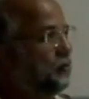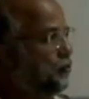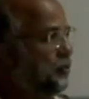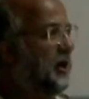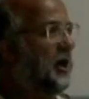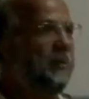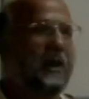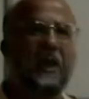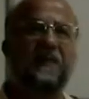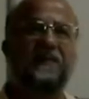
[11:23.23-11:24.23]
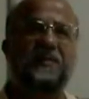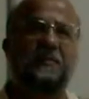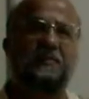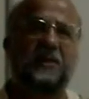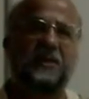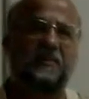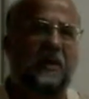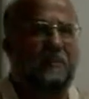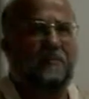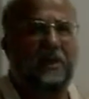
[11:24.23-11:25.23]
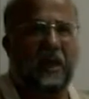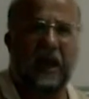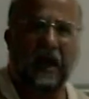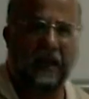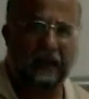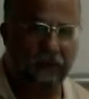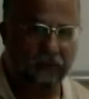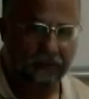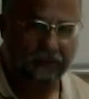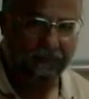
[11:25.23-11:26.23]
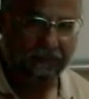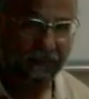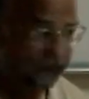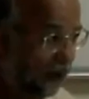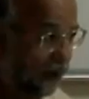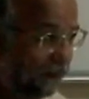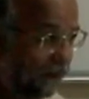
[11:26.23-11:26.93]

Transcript: Cenab-ı Allah sebbih isme rabbikel a'la diyor. Değil mi?